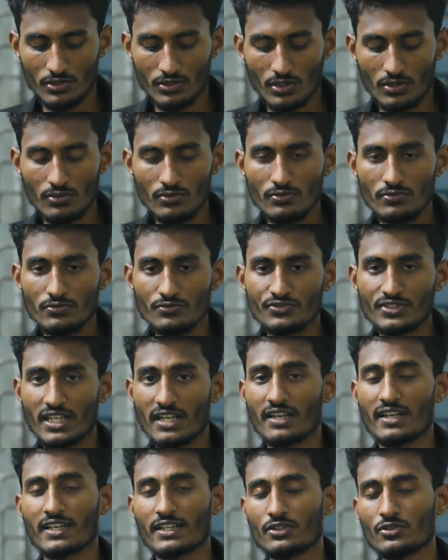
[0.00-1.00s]
তো
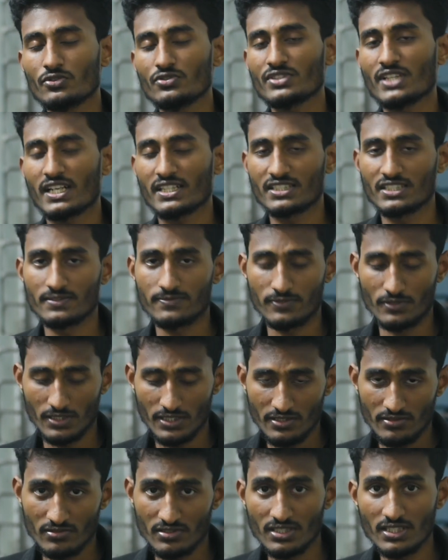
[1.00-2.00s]
চ্যানেলটা কিন্তু সাকসেসফুলি
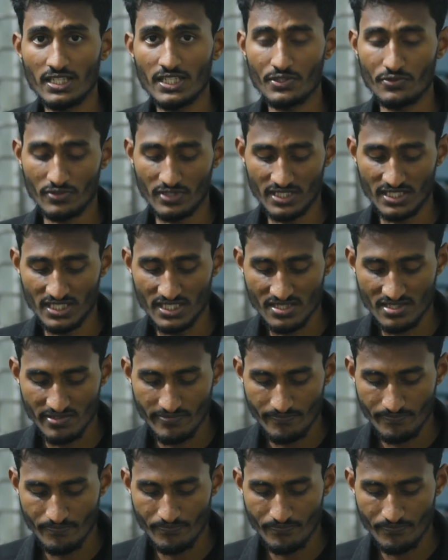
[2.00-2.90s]
ডিলিট হয়ে গিয়েছে